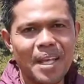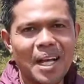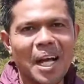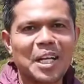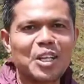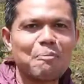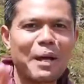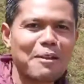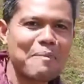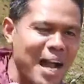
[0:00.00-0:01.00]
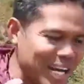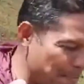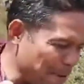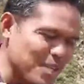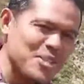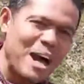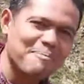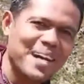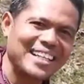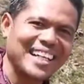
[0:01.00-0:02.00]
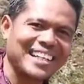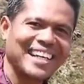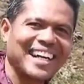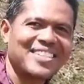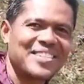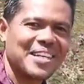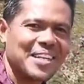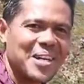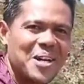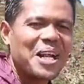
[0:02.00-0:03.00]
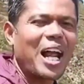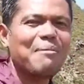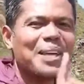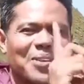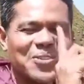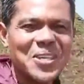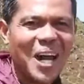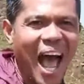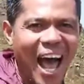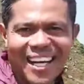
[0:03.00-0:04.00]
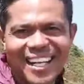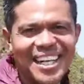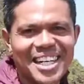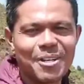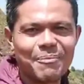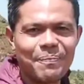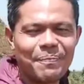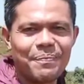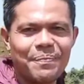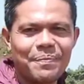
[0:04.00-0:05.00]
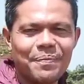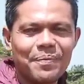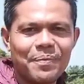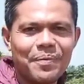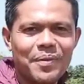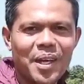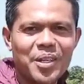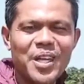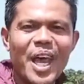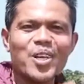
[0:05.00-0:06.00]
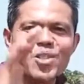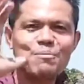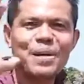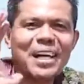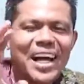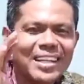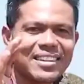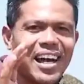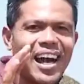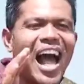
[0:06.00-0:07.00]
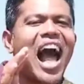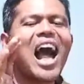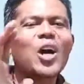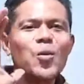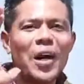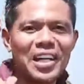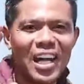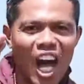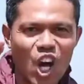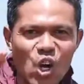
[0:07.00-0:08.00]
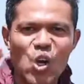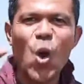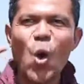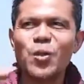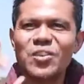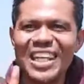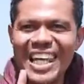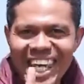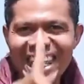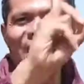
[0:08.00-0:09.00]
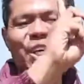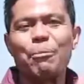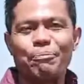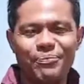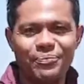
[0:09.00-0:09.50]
Karena itu bagaimana para sahabat yang terkasih? Dalam Injil hari ini, Yesus berkata, Aku adalah roti hidup.